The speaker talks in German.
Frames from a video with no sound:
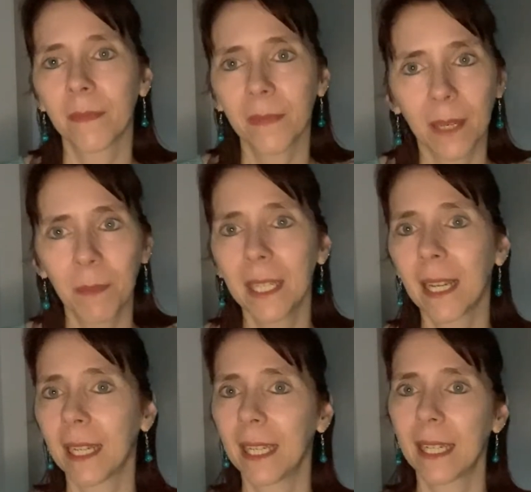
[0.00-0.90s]

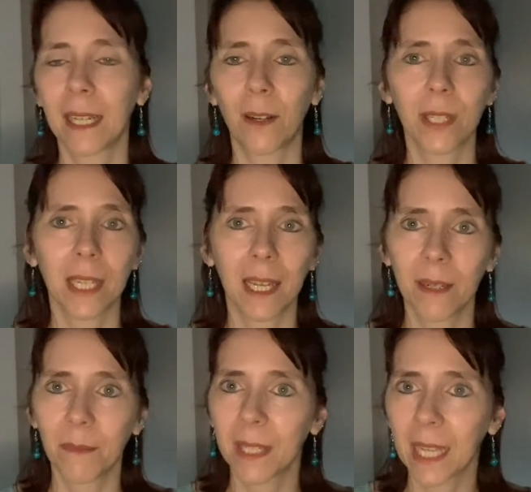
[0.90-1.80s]
Terminkalender, aus
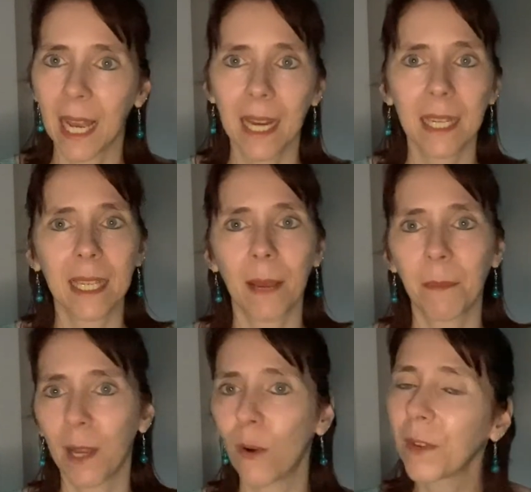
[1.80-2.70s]
deinem
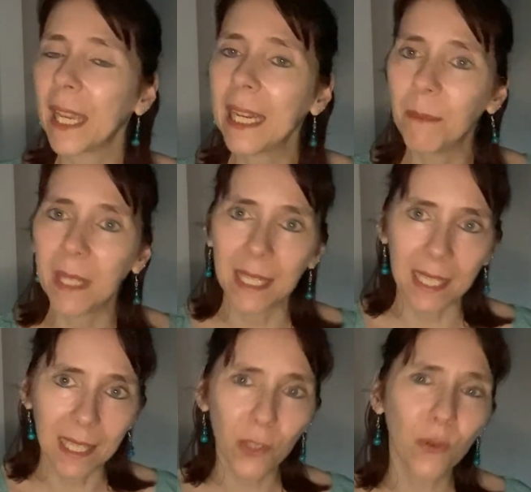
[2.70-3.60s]
Tagesablauf
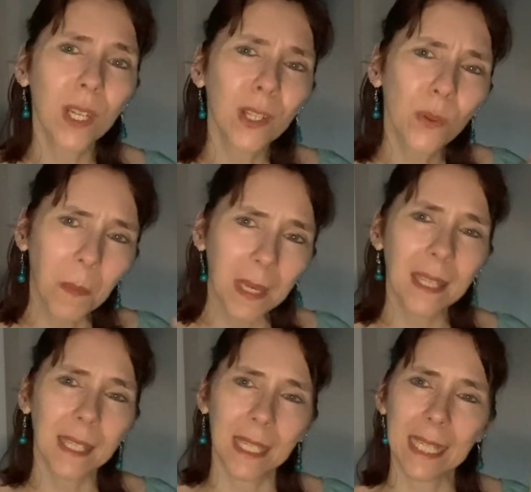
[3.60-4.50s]
eliminierst oder
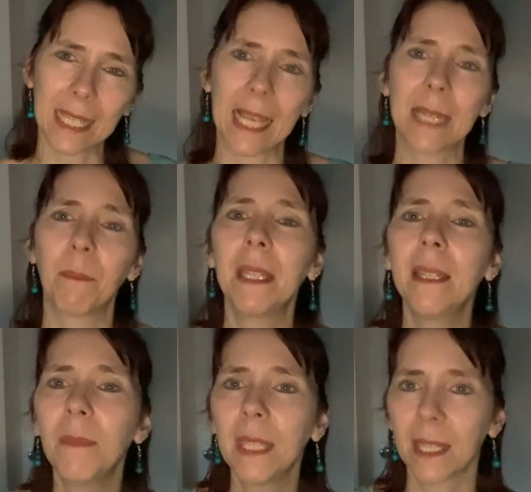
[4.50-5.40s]
zumindest die Zeit
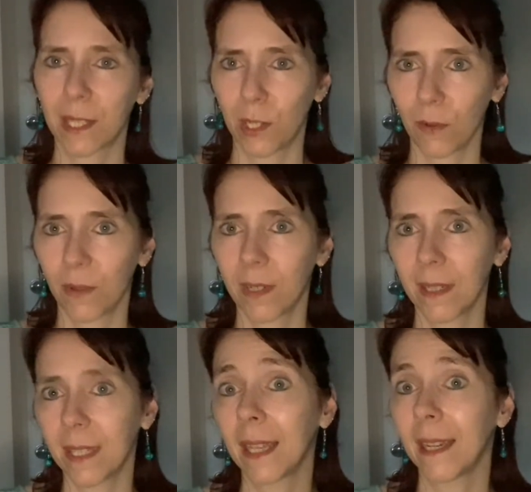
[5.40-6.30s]
minimierst und
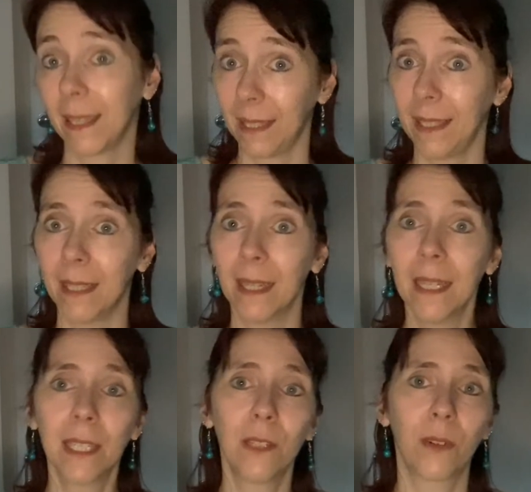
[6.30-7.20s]
die Energie,
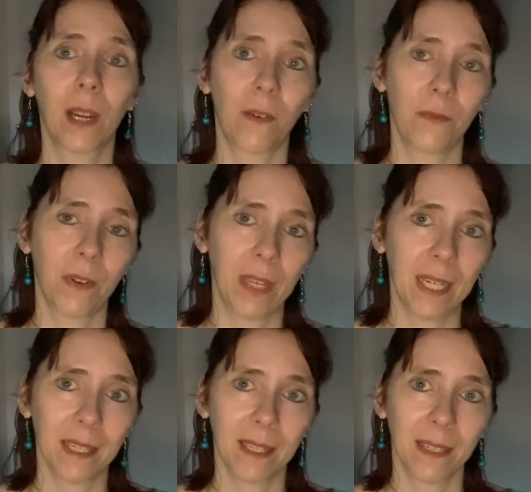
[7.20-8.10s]
die du darauf
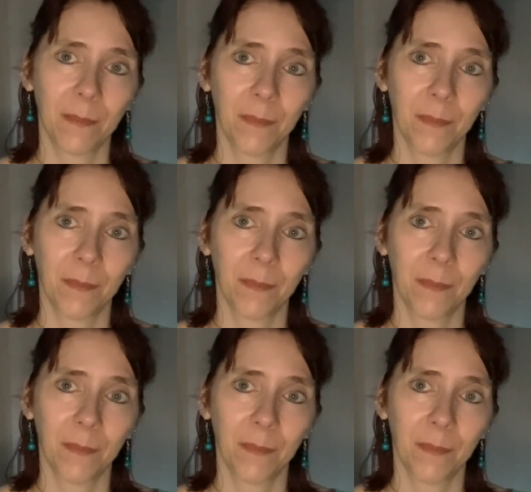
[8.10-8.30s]
verwendest.